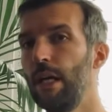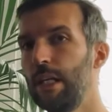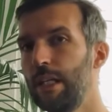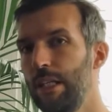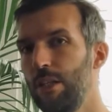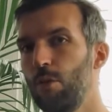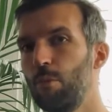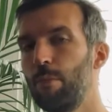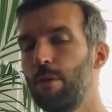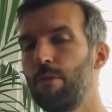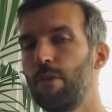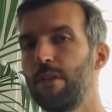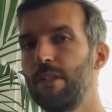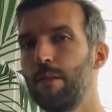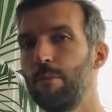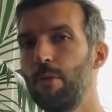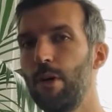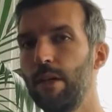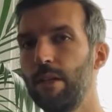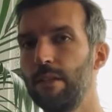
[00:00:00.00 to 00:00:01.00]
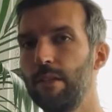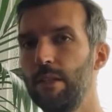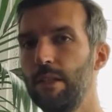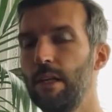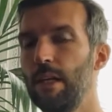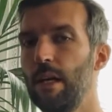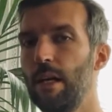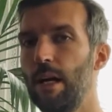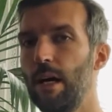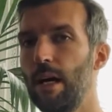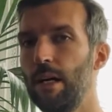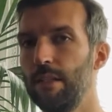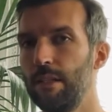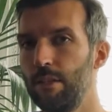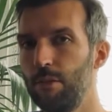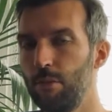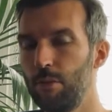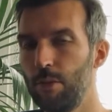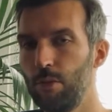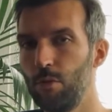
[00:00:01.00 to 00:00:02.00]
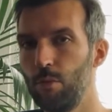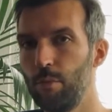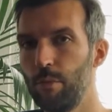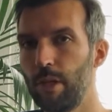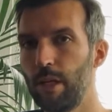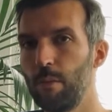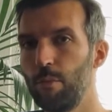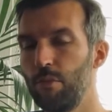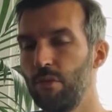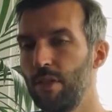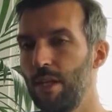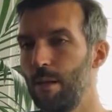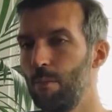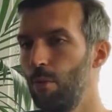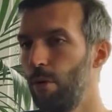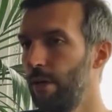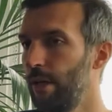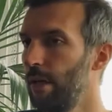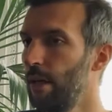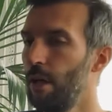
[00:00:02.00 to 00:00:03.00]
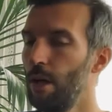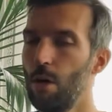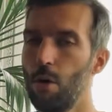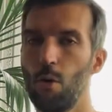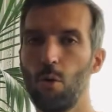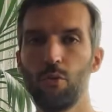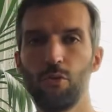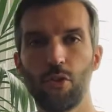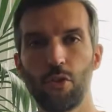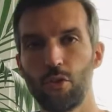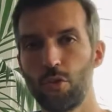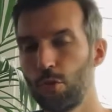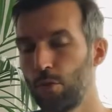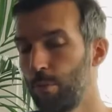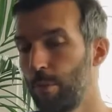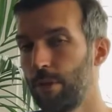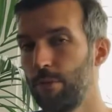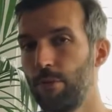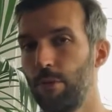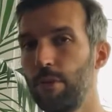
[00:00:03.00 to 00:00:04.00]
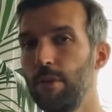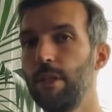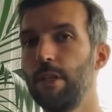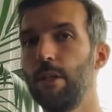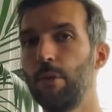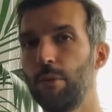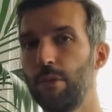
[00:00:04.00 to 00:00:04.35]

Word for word: qui n'ont pas forcément accès à des outils numériques plus élaborés, on sort son smartphone et